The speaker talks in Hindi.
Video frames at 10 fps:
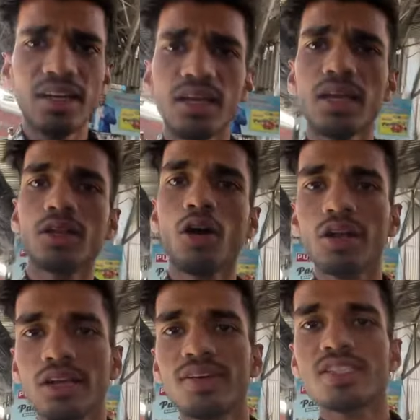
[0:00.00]
ना इंदौर
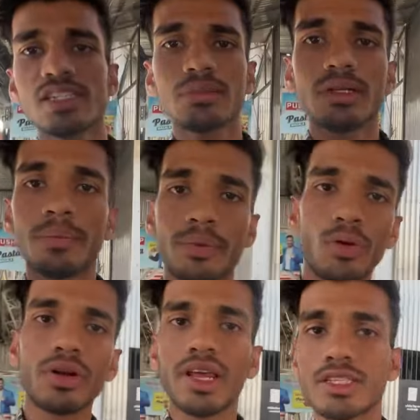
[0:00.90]
रेलवे स्टेशन में ना
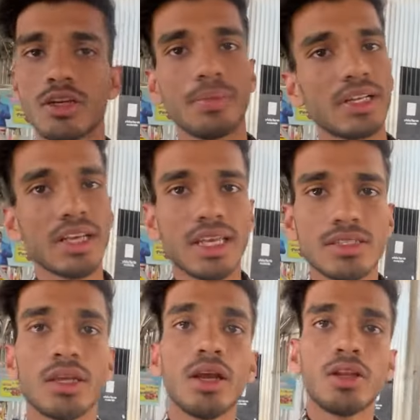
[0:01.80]
ब्रॉड गेज और मीटर गेज